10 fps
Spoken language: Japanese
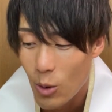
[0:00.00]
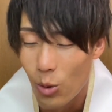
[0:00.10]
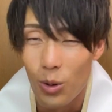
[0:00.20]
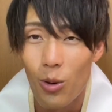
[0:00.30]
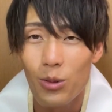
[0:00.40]

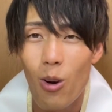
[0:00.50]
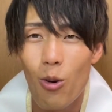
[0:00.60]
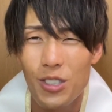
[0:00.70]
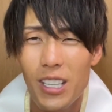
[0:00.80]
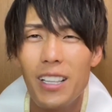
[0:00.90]
のこと
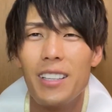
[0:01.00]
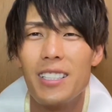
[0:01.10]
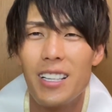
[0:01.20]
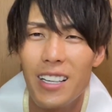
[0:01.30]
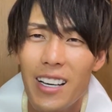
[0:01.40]
を推してたん
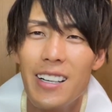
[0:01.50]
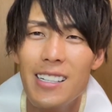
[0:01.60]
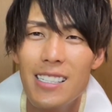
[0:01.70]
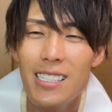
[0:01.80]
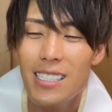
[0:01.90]
ですかね
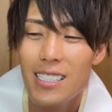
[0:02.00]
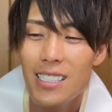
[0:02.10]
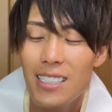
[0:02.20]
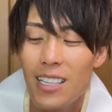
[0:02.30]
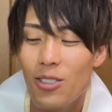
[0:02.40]

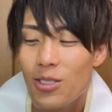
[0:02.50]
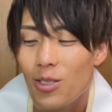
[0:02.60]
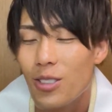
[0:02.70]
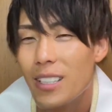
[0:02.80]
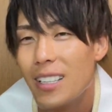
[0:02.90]
いや本
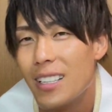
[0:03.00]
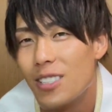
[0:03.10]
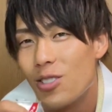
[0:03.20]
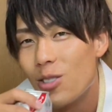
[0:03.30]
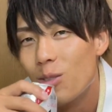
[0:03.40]
当にね
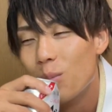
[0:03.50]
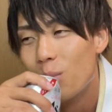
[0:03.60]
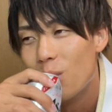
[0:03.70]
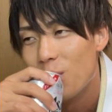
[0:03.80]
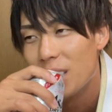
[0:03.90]
ちょっと
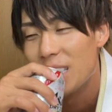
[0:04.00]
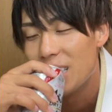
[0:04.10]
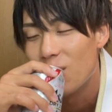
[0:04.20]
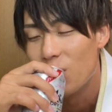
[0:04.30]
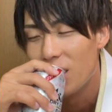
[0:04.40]
僕もさす
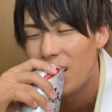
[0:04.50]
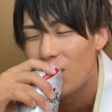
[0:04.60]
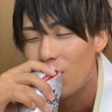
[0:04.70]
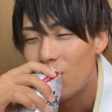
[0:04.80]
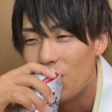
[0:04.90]
がにこうイラッ
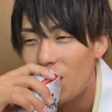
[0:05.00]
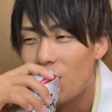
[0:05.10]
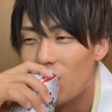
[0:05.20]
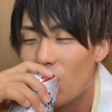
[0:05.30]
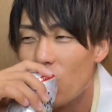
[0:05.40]
とした
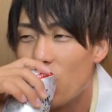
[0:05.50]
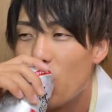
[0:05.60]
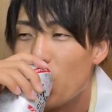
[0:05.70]
んですけど